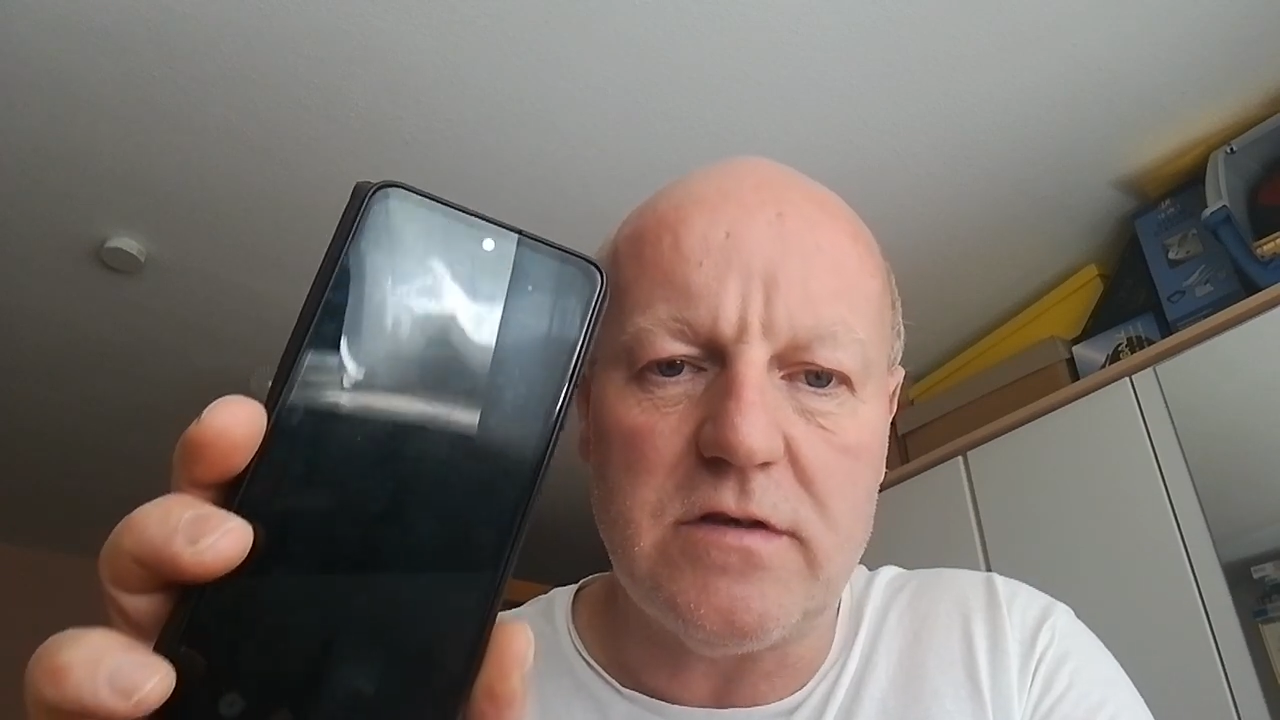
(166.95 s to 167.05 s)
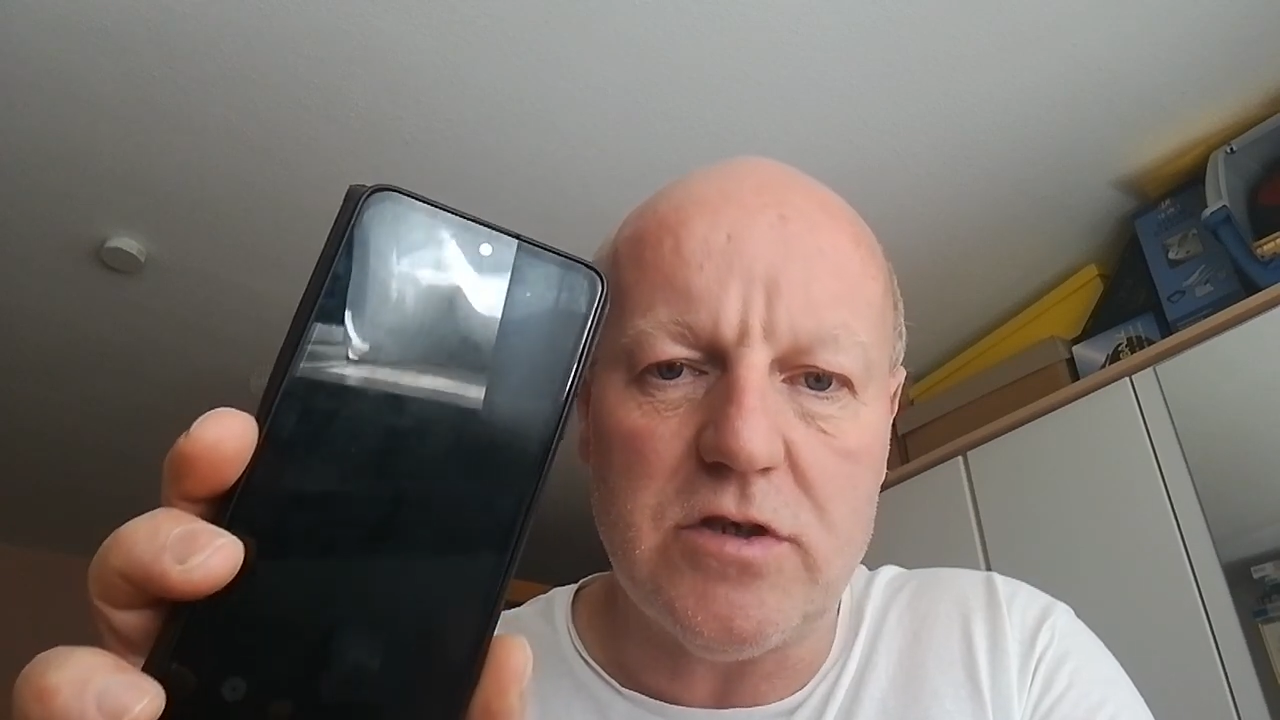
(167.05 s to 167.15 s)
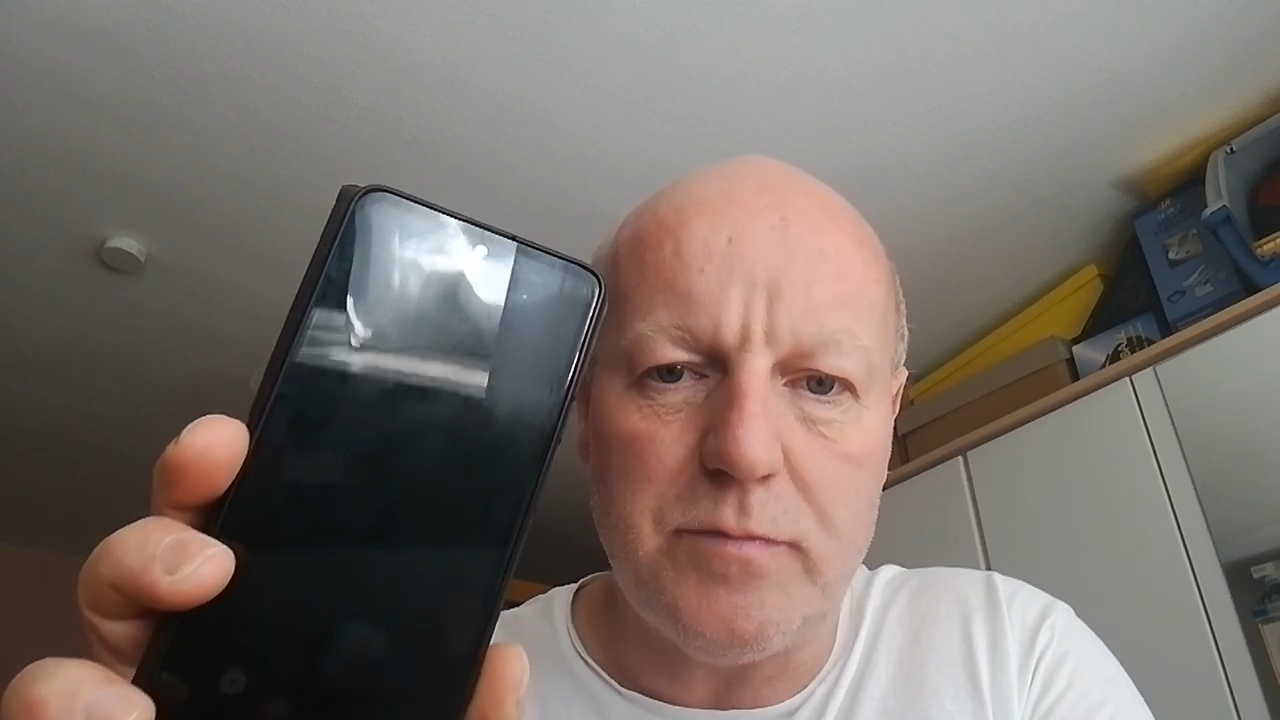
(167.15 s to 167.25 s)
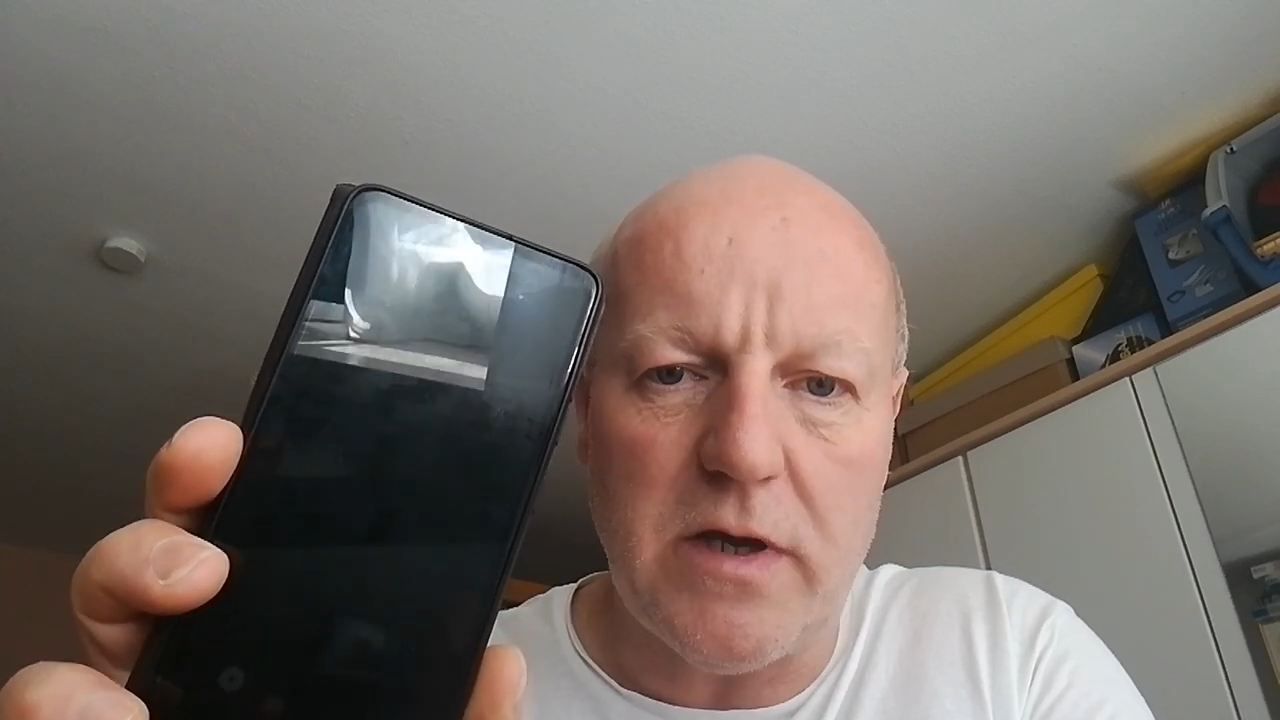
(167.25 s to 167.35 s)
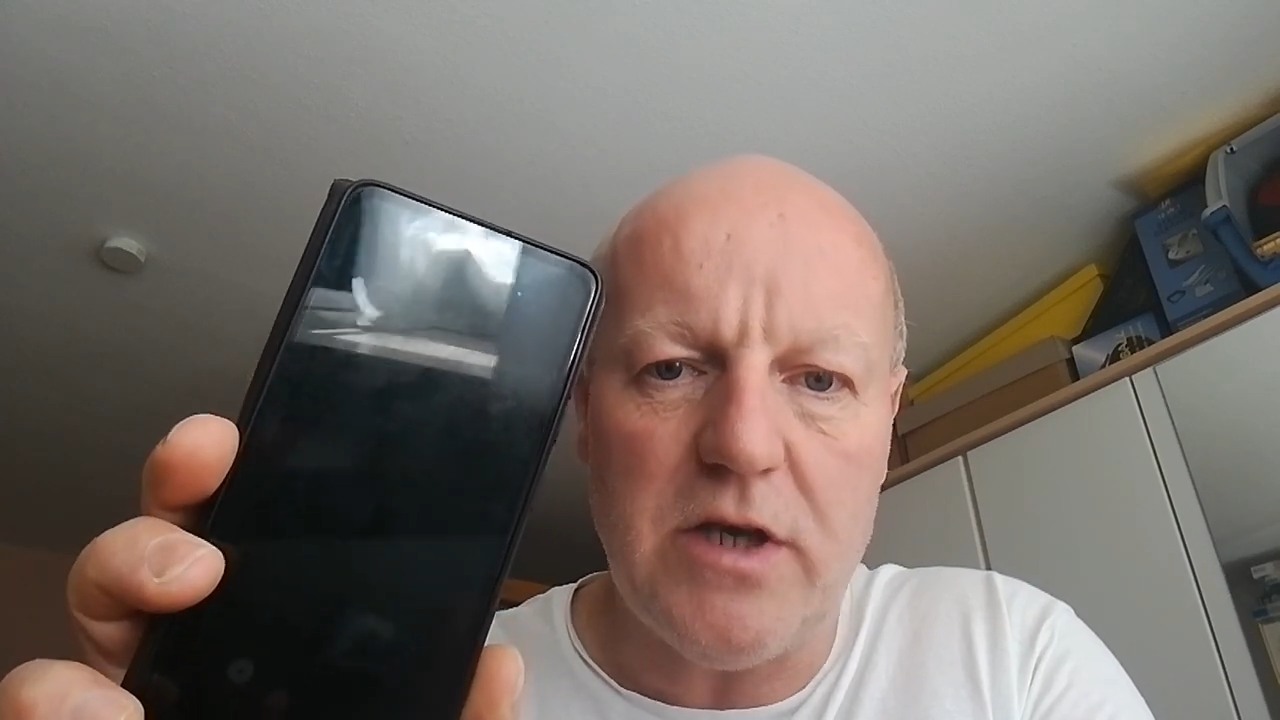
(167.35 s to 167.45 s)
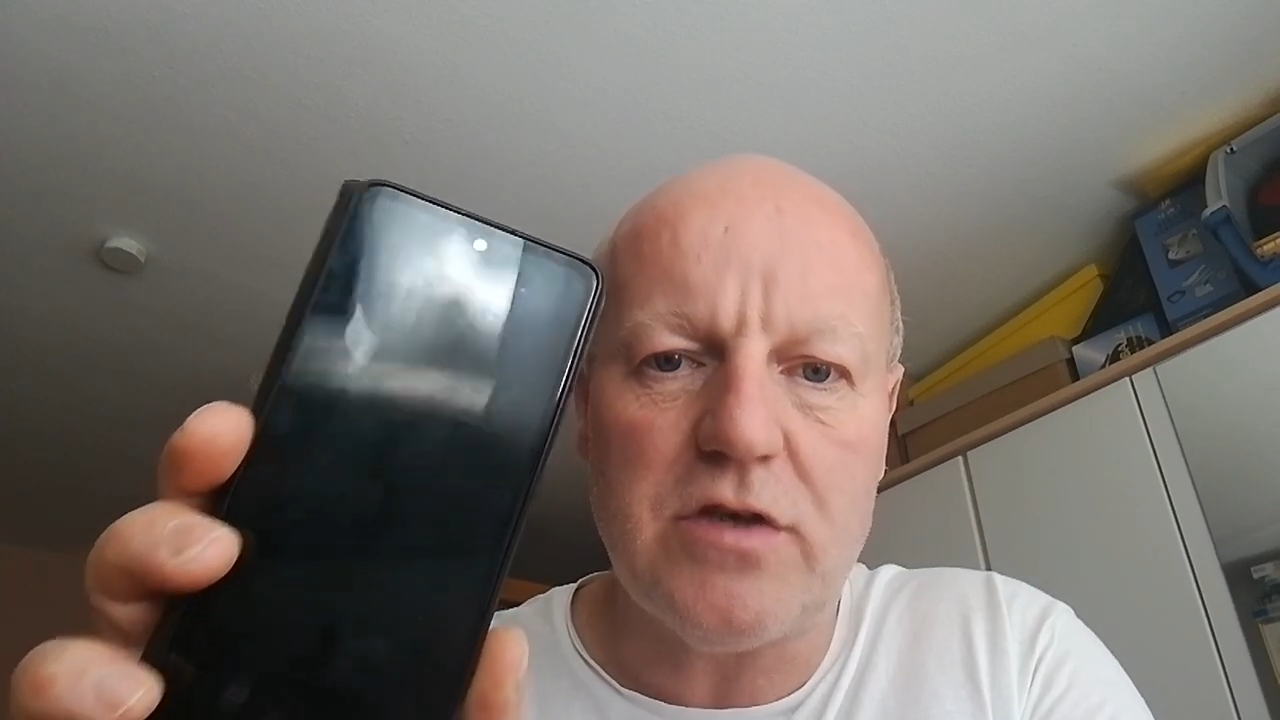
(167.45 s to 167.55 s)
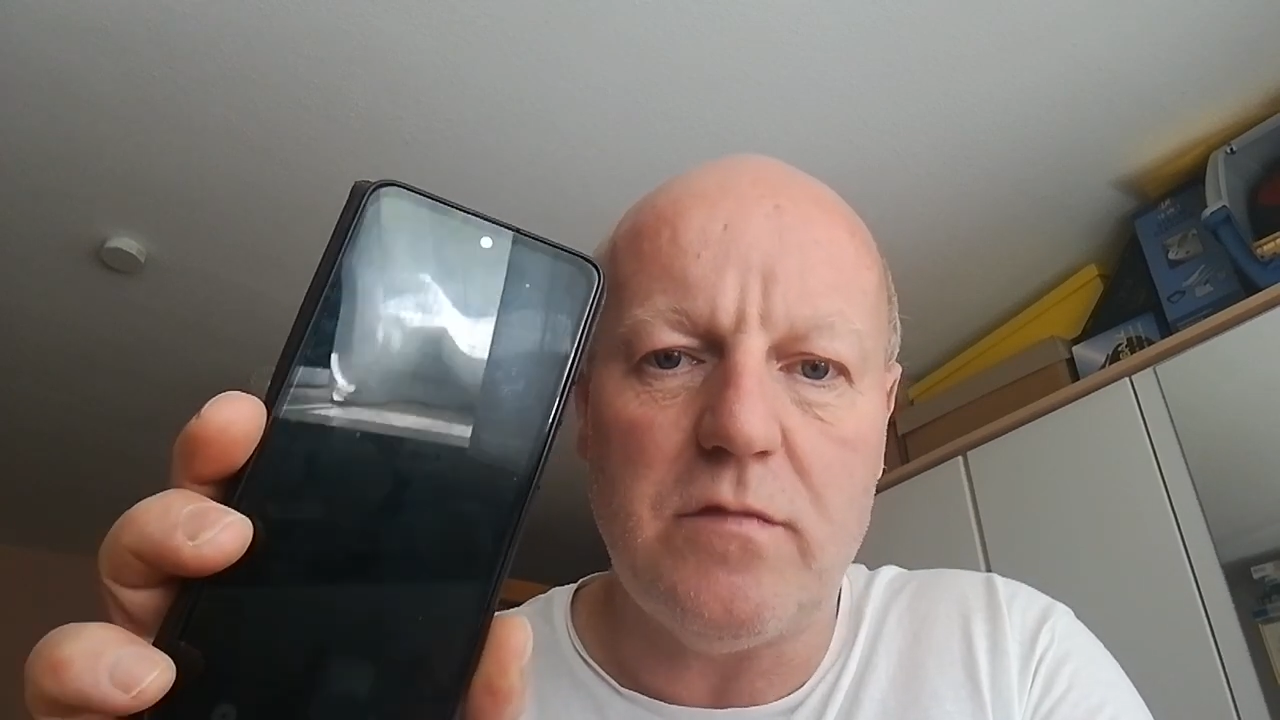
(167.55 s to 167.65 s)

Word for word: Gespräch